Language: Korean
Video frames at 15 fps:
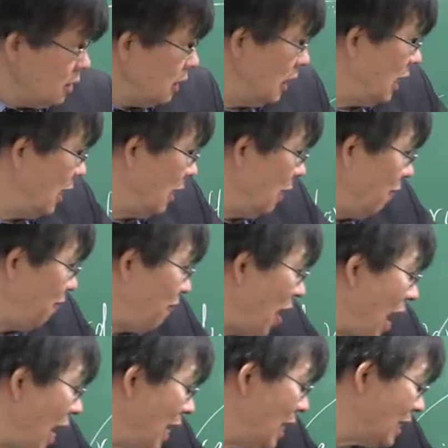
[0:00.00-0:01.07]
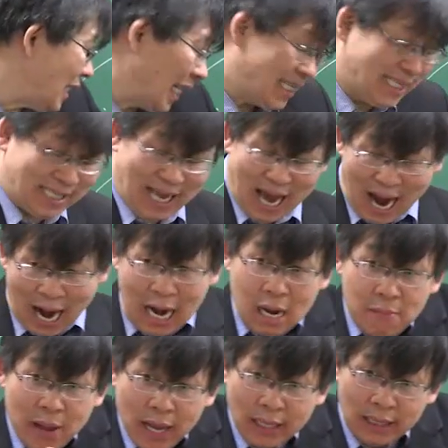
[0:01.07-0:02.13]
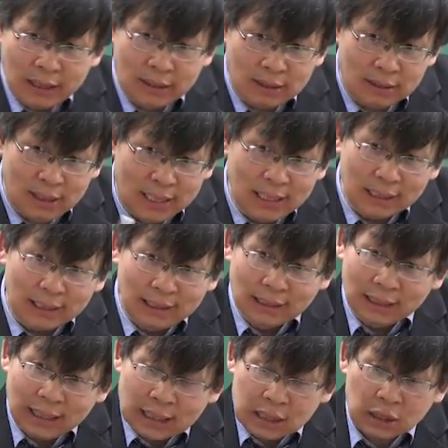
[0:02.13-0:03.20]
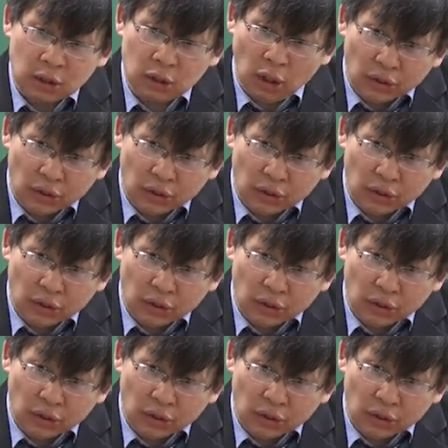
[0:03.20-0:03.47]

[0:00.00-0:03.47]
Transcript: 이 파일 자체 알맹이는 링크드 리스트로